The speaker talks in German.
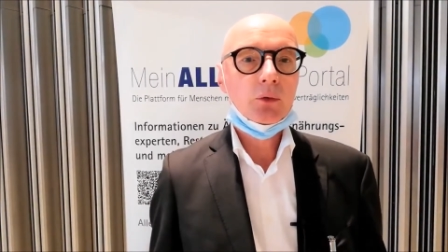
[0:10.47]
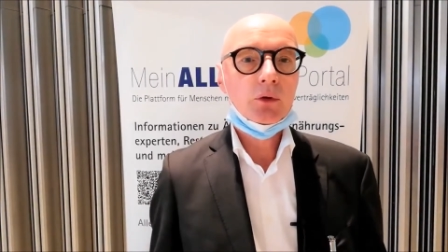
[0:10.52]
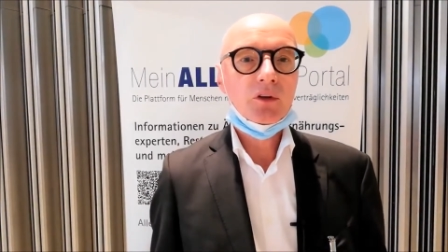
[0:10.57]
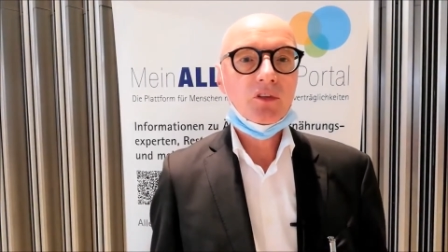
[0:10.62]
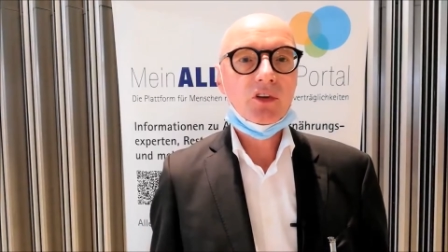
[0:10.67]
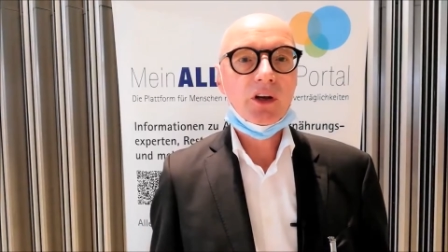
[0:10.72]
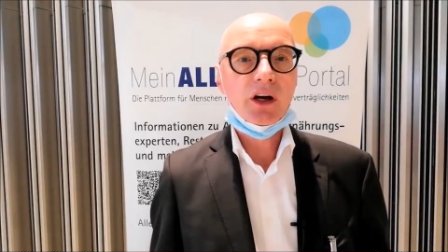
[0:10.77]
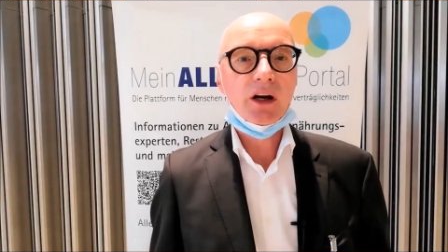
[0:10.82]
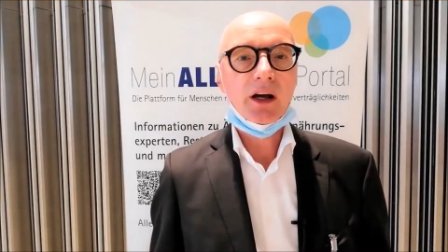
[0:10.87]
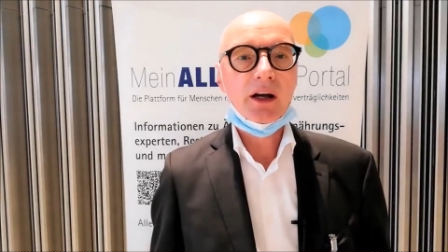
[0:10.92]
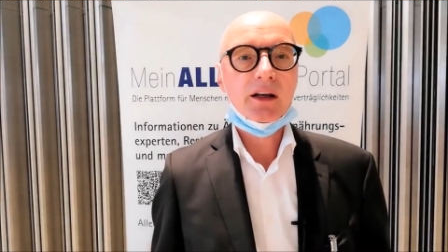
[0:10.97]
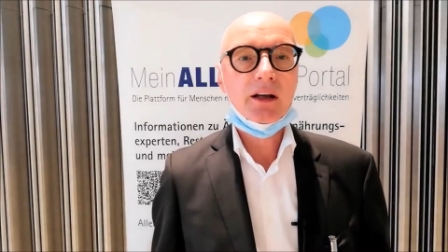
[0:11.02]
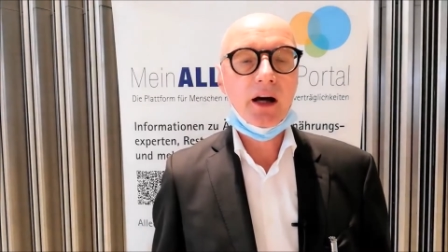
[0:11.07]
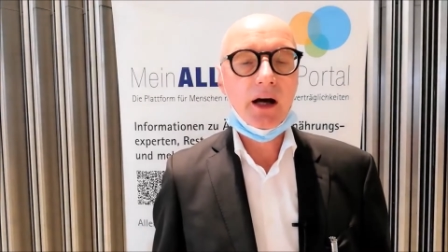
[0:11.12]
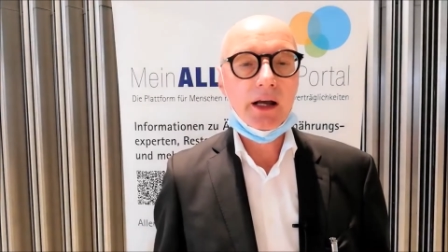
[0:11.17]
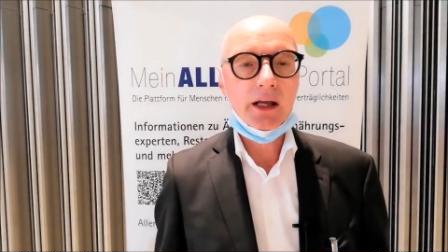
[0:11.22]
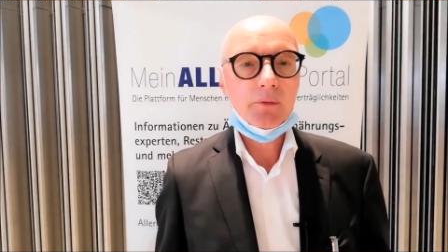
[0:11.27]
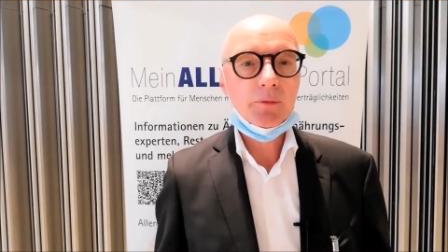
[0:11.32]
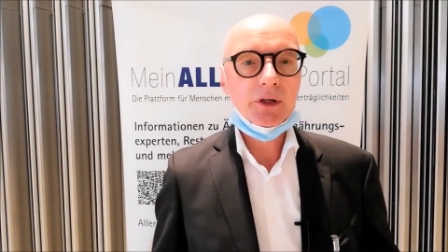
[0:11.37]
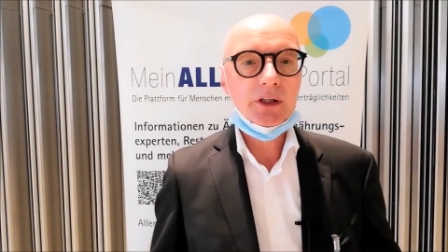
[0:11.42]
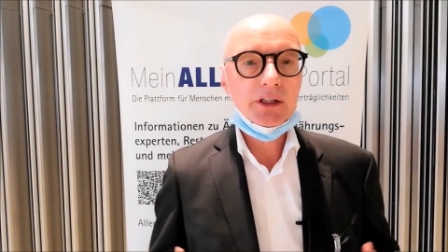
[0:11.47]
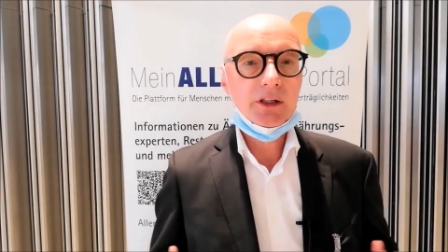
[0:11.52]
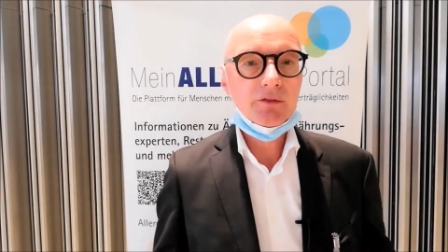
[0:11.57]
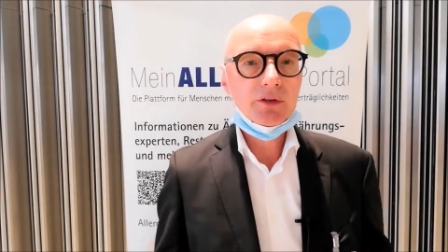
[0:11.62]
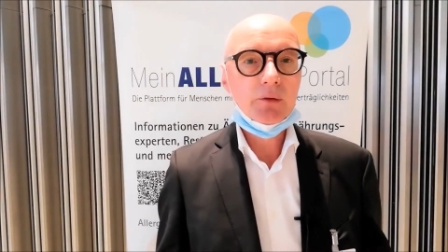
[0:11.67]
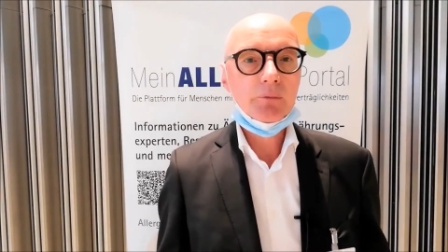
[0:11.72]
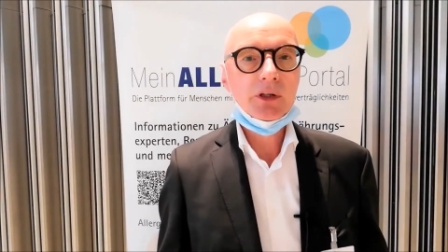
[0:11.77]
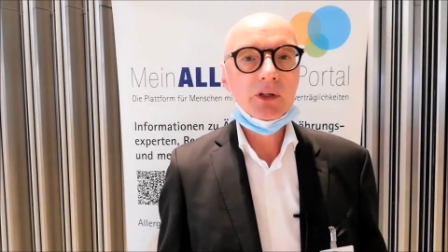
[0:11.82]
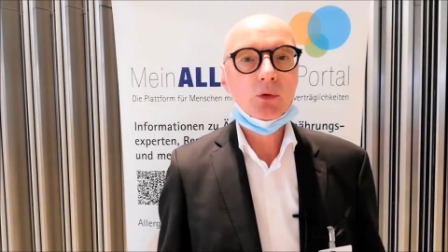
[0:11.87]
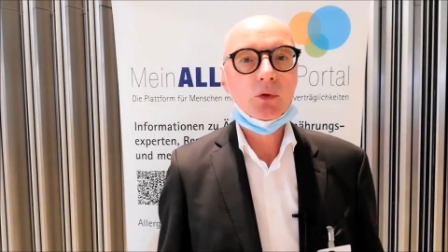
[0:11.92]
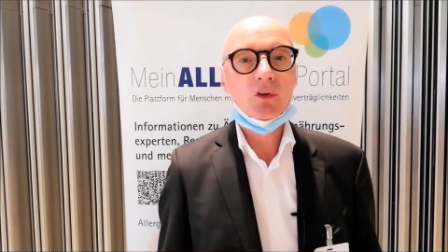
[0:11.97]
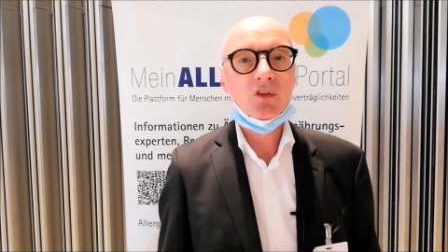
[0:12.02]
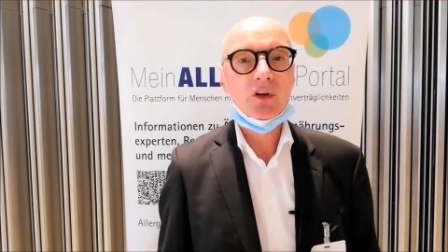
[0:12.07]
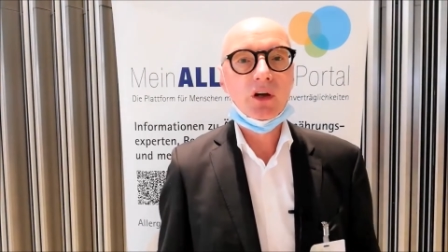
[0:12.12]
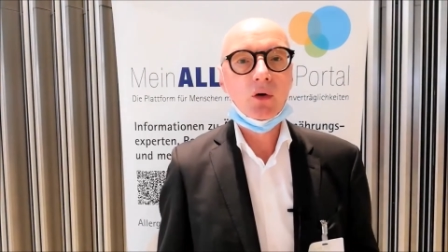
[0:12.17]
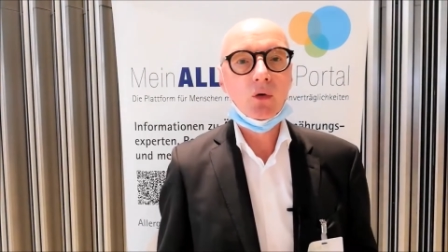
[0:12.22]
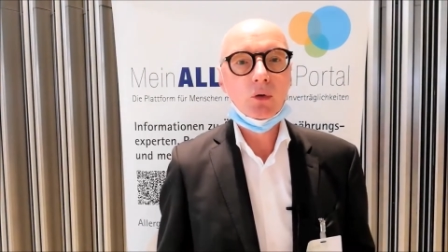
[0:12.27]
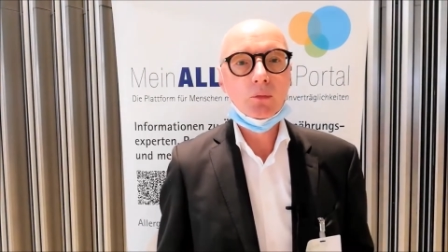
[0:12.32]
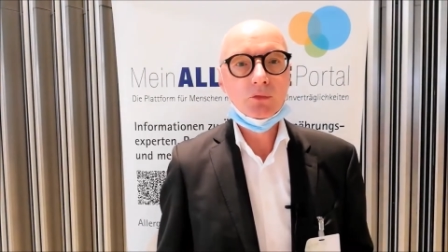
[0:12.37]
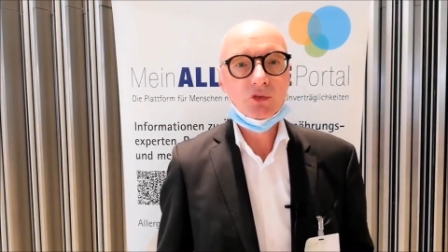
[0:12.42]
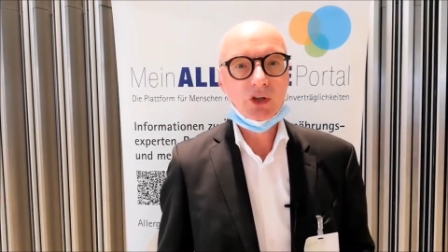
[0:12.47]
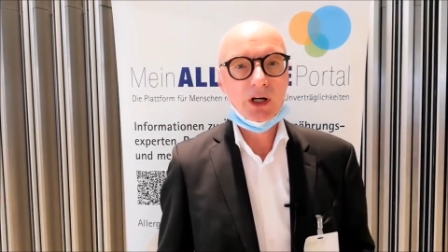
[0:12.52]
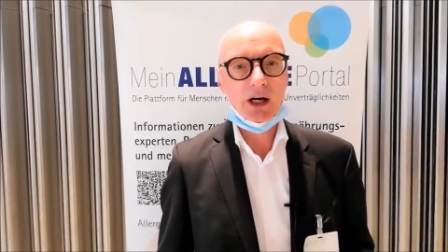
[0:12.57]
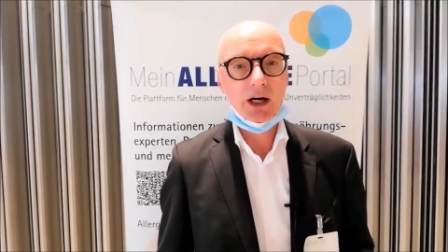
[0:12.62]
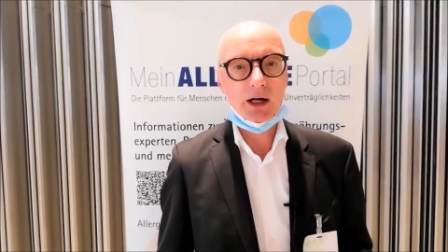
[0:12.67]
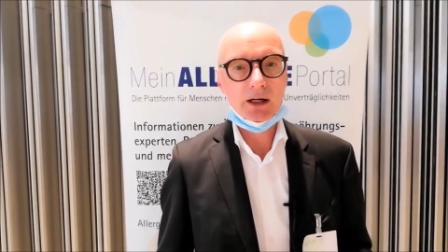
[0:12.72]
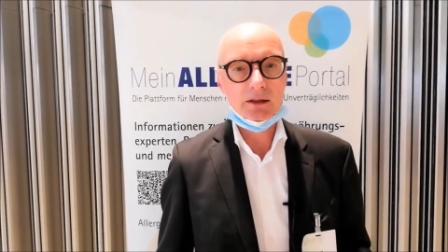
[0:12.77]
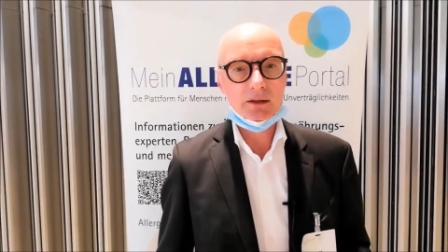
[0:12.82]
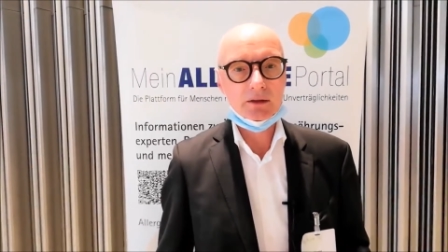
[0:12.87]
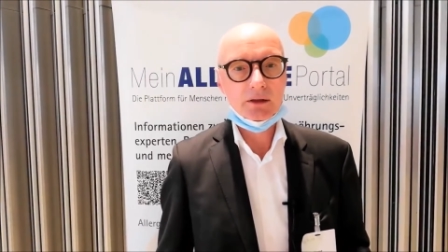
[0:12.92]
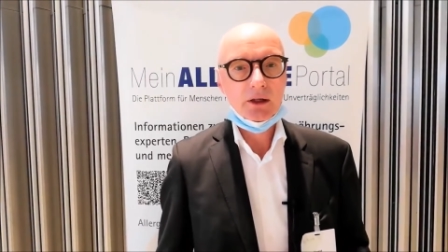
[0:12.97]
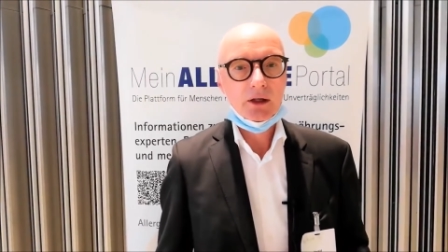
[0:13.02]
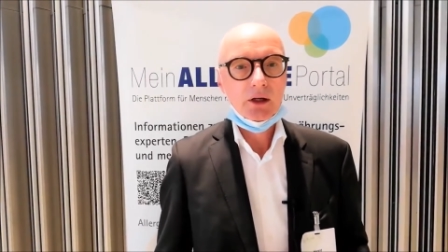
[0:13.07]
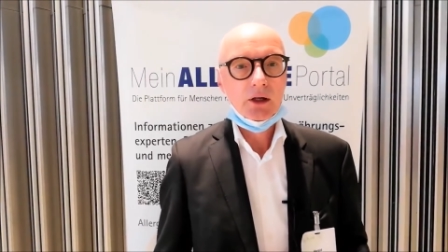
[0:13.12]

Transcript: unserer Keime, die wir mit uns herumtragen.